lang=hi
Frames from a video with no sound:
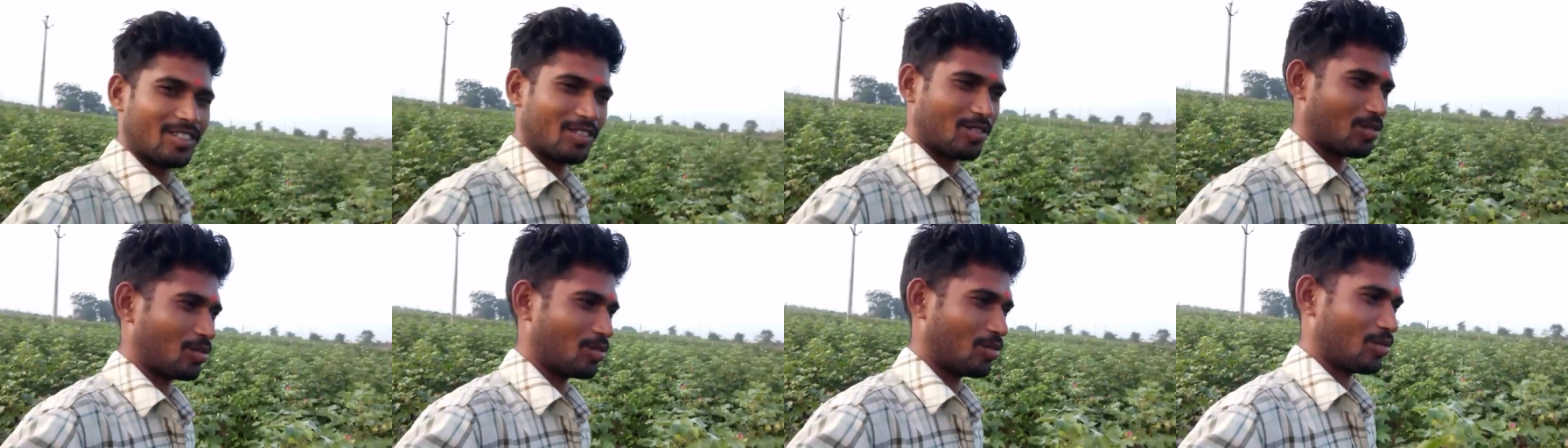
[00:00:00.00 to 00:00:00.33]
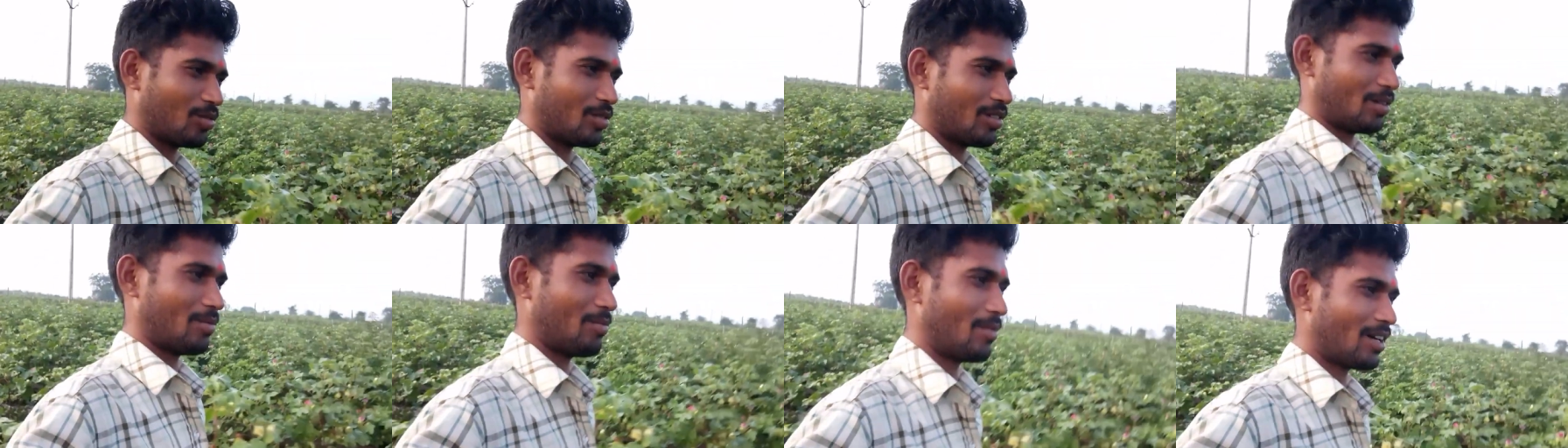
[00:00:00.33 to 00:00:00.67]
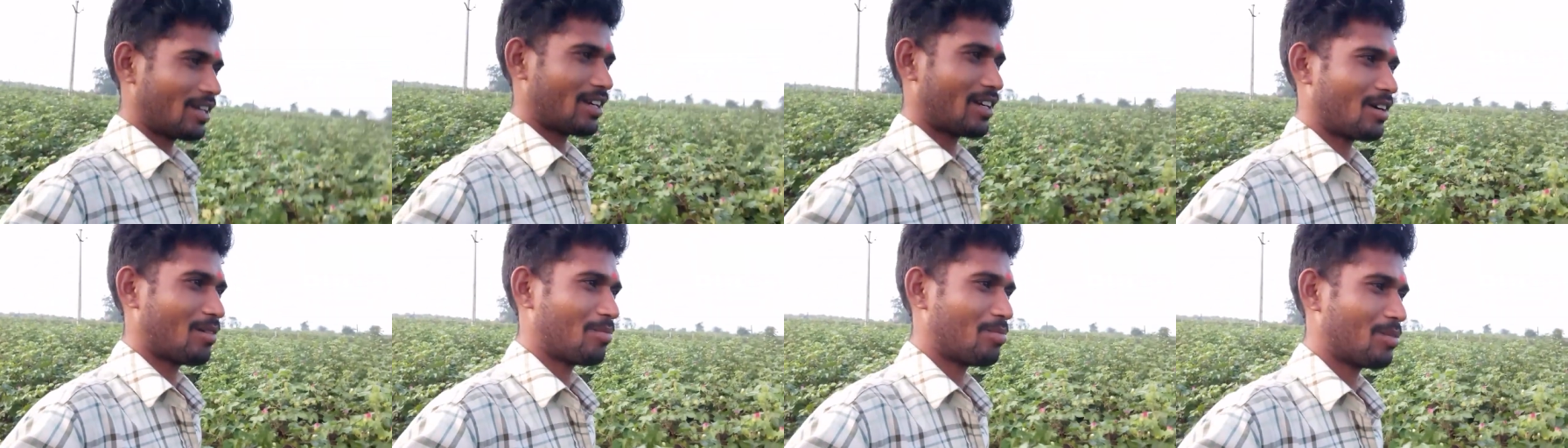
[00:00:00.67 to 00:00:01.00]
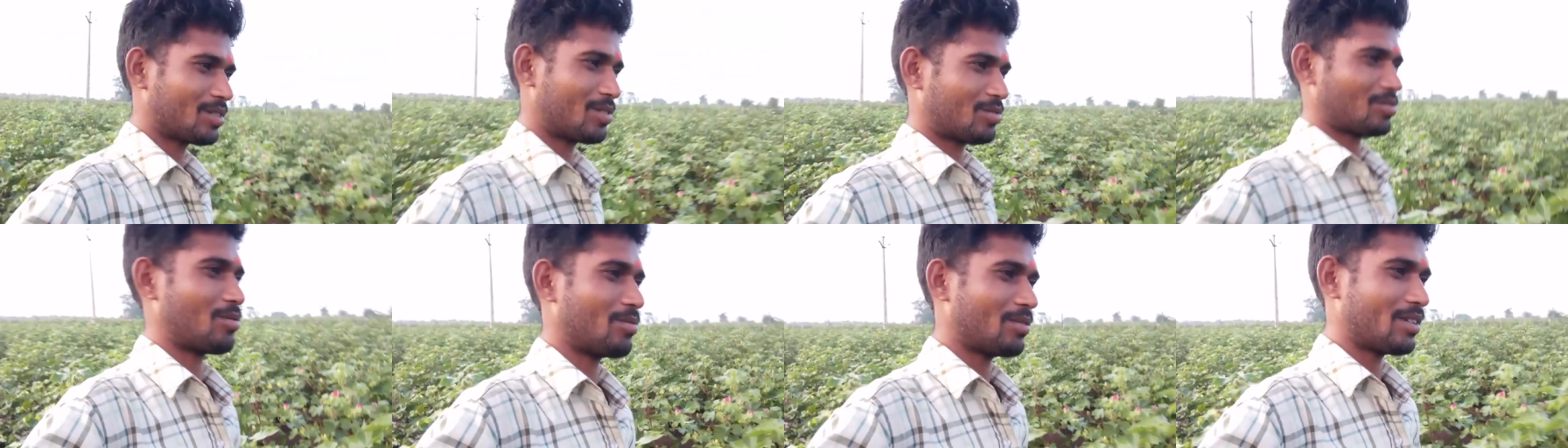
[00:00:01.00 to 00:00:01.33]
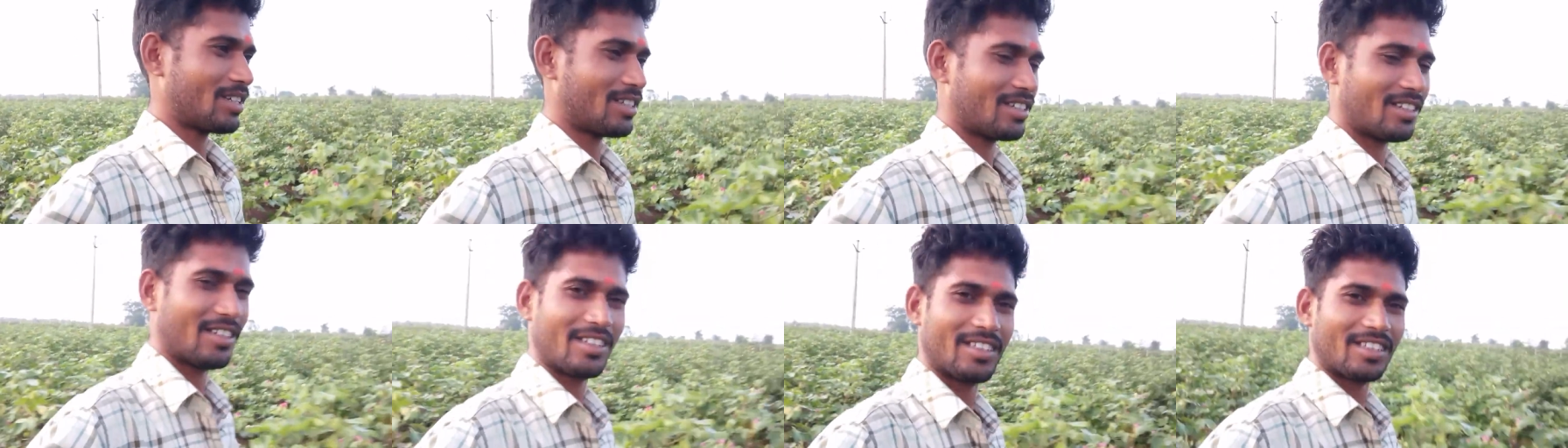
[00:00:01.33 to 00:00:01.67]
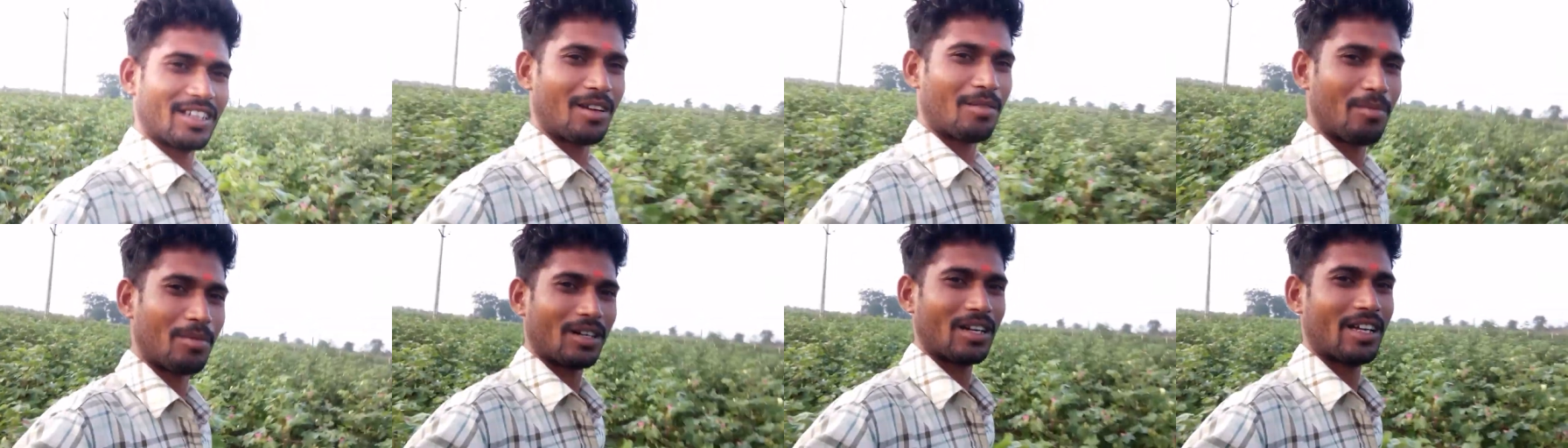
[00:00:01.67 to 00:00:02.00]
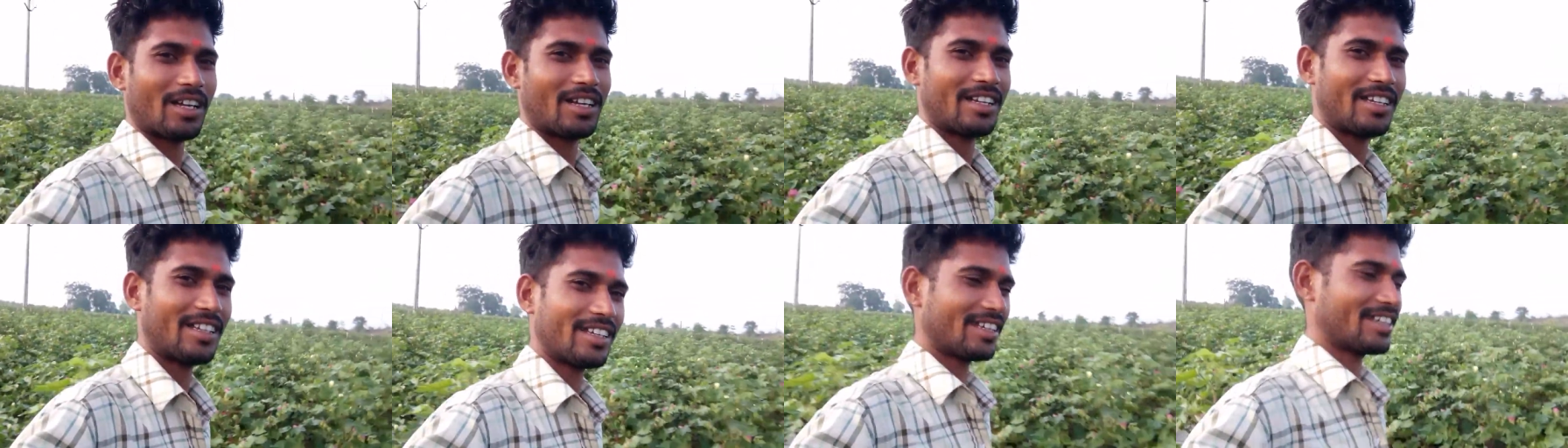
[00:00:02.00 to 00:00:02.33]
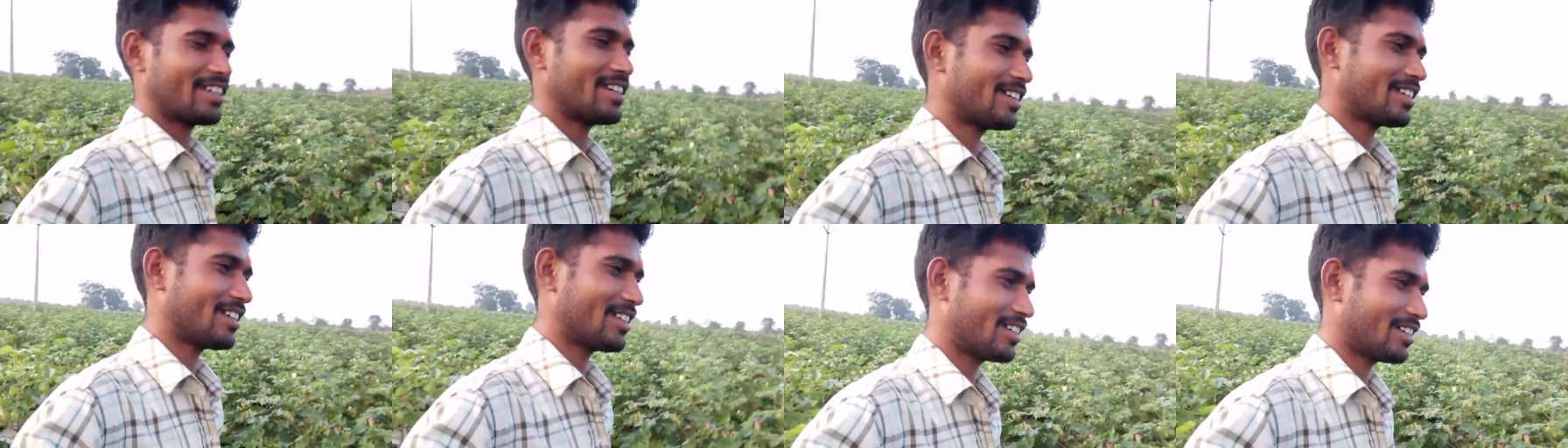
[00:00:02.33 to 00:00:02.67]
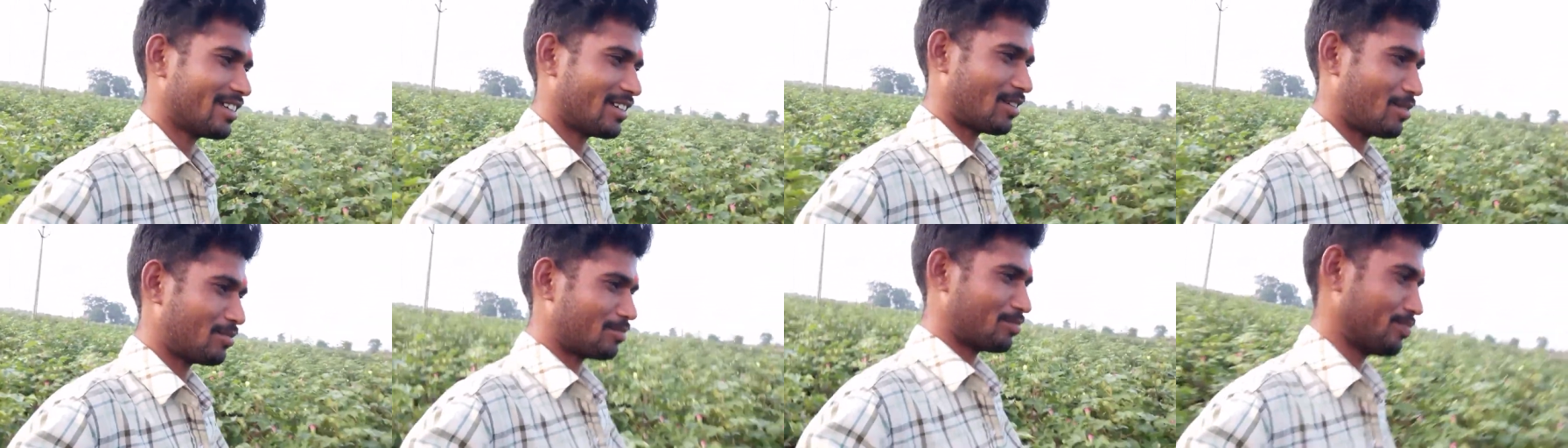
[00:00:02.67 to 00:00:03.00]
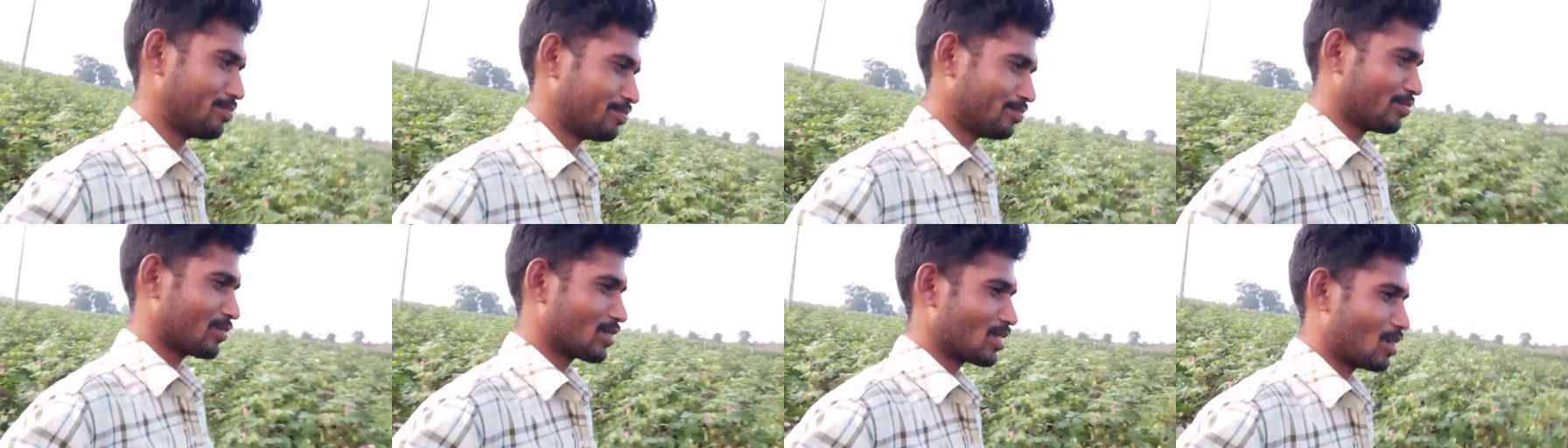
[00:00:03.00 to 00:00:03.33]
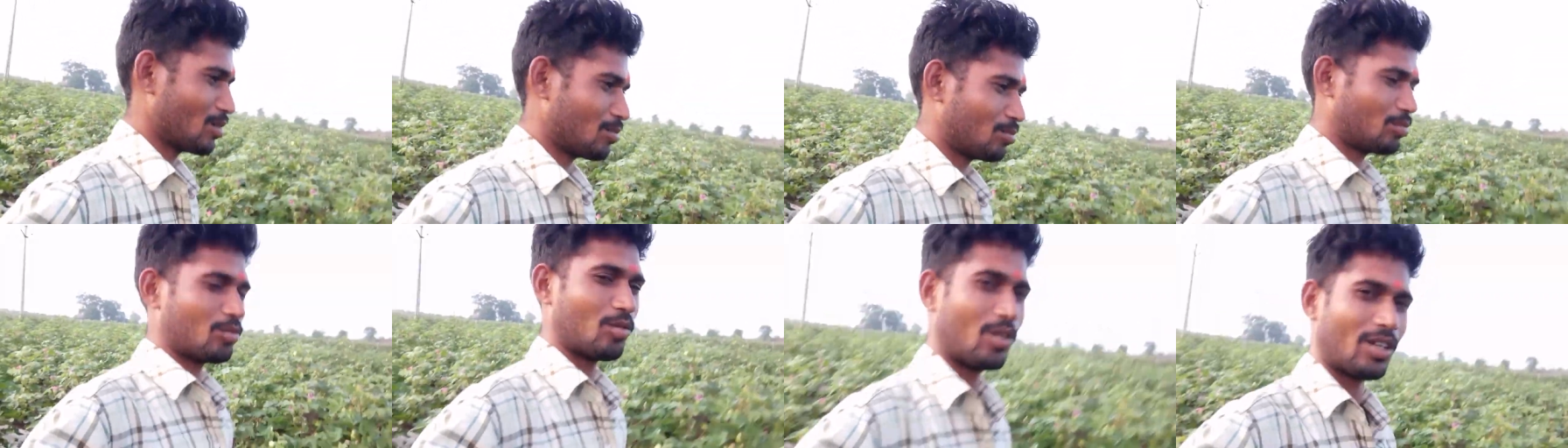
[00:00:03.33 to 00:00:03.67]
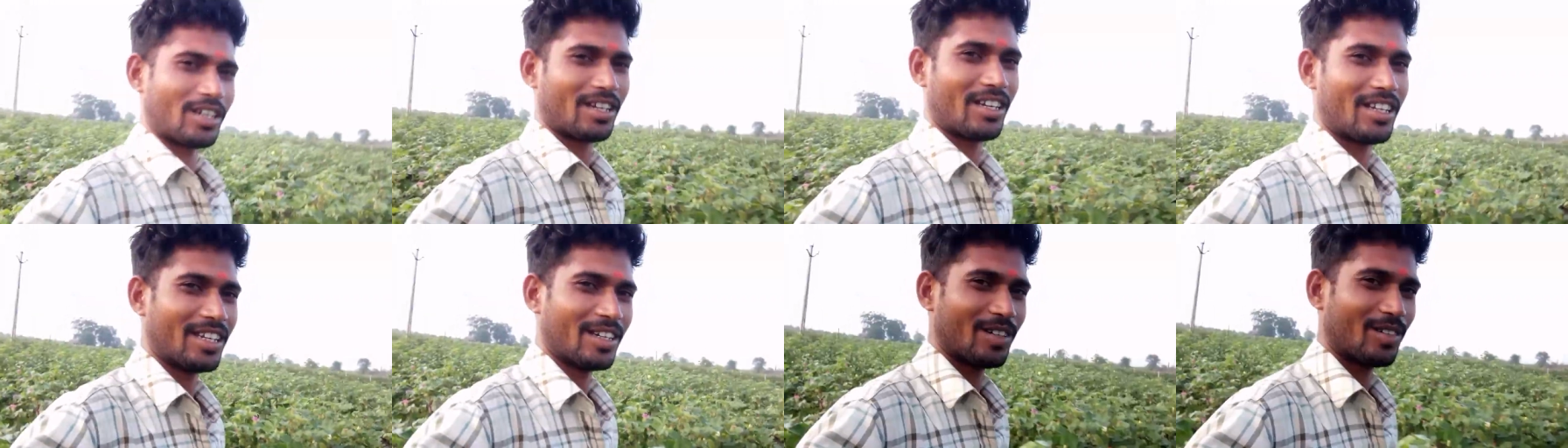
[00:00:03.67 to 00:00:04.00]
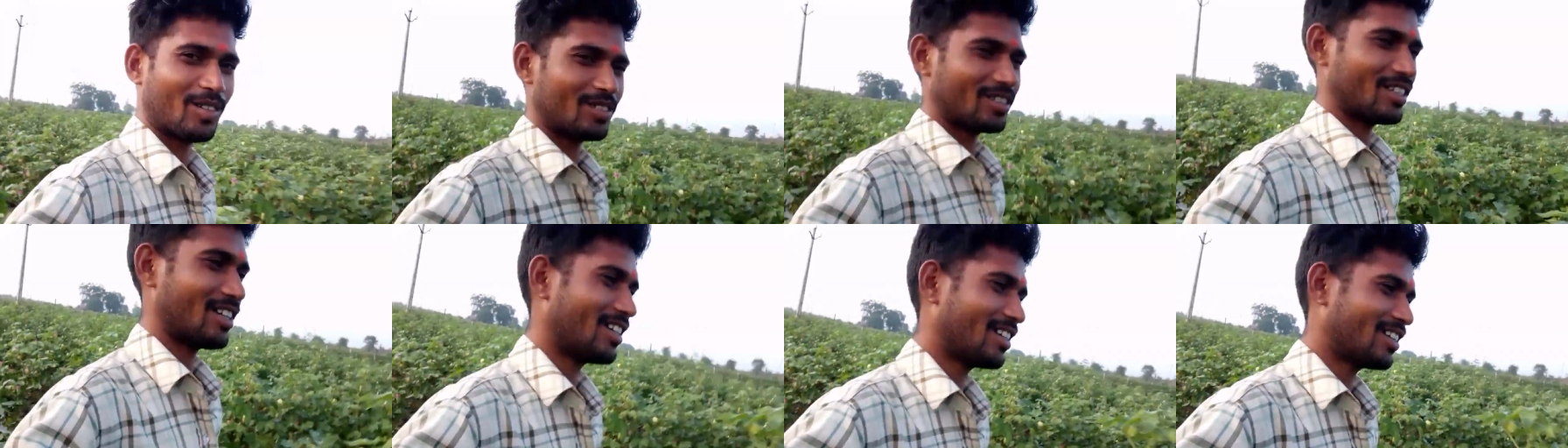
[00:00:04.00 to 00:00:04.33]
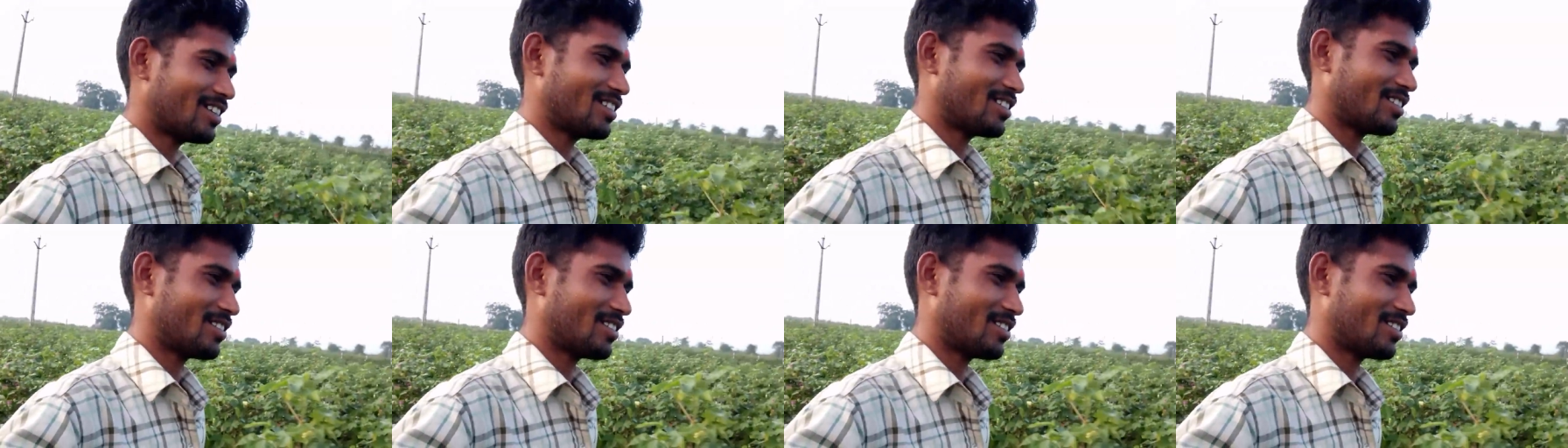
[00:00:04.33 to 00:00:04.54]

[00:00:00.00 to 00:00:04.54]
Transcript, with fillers: तो हमारा कापस तो अभी इतना बड़ा नहीं है कि हम पूरे गीले हो जाएँ